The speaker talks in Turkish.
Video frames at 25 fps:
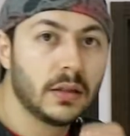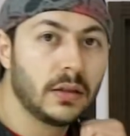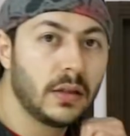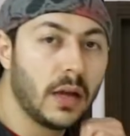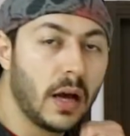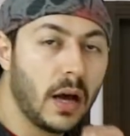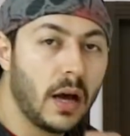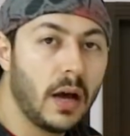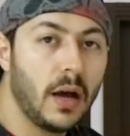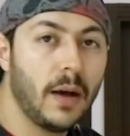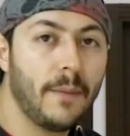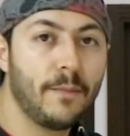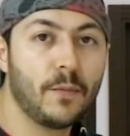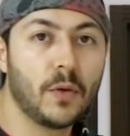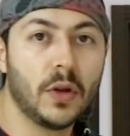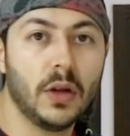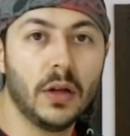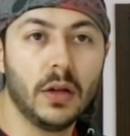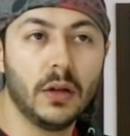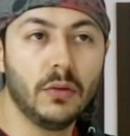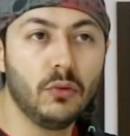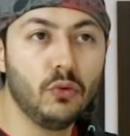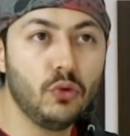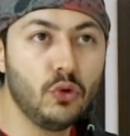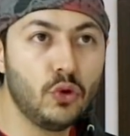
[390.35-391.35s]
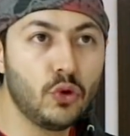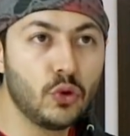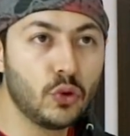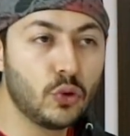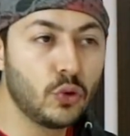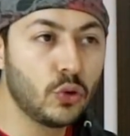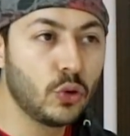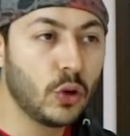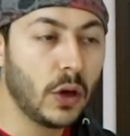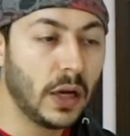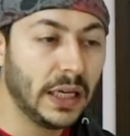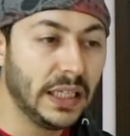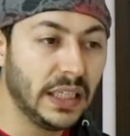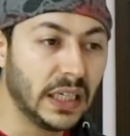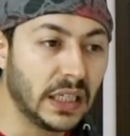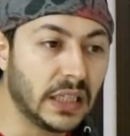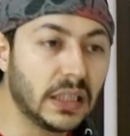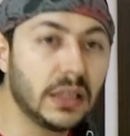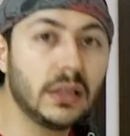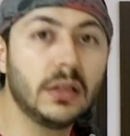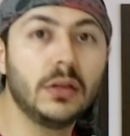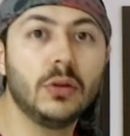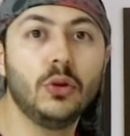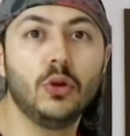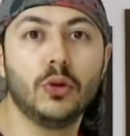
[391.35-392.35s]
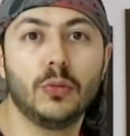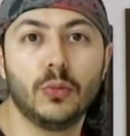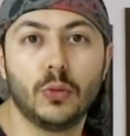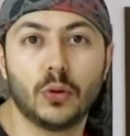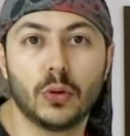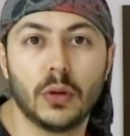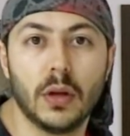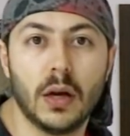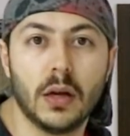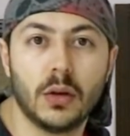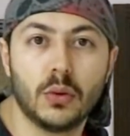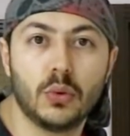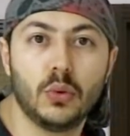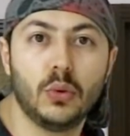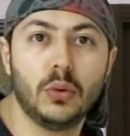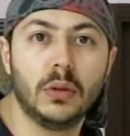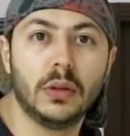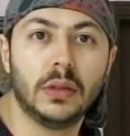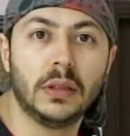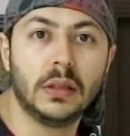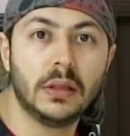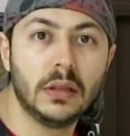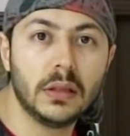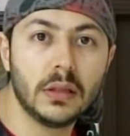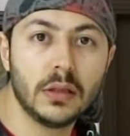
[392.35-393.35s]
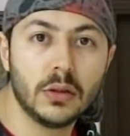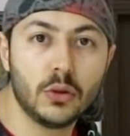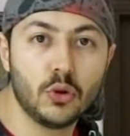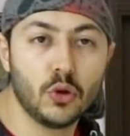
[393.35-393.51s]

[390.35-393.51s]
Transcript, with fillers: daha e, vücuda yakın yumruklar kullanılır.